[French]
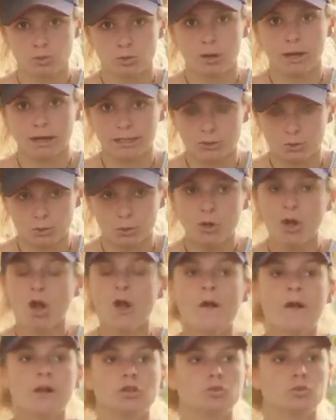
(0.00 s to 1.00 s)
sur les réseaux.
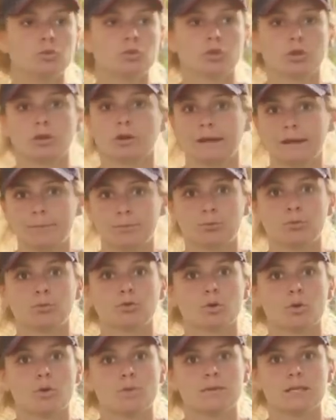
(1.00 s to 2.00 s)
Donc
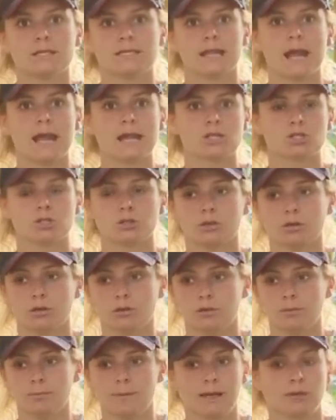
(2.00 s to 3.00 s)
répondre aux messages
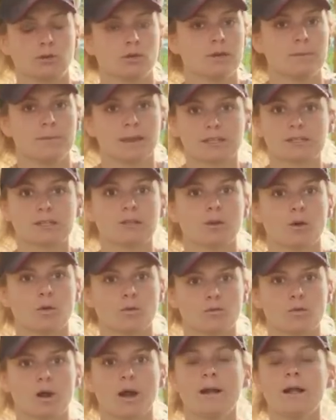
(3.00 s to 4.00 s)
euh, bah, que les personnes
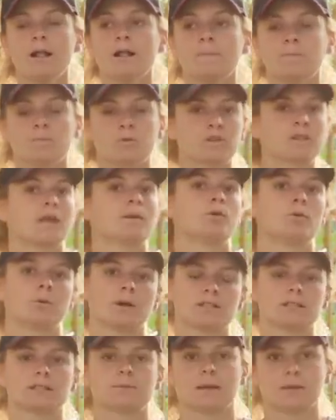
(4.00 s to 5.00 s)
envoient, notamment
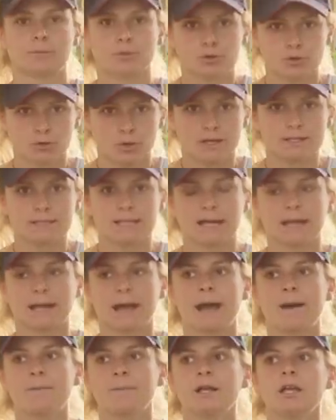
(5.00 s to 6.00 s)
principalement sur
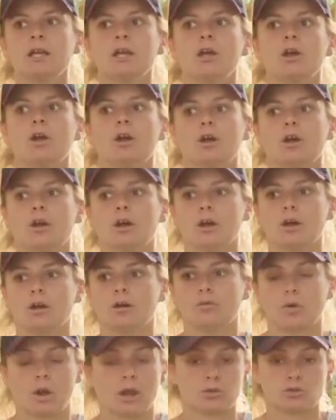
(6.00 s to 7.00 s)
Instagram. Euh,
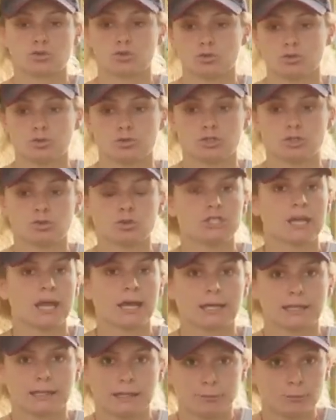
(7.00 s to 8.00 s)
je
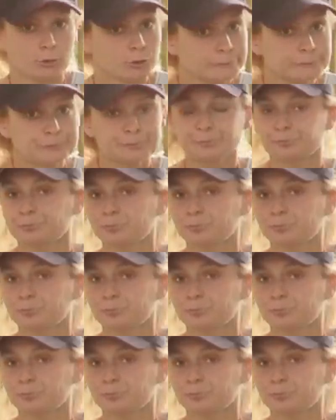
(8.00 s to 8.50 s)
gère également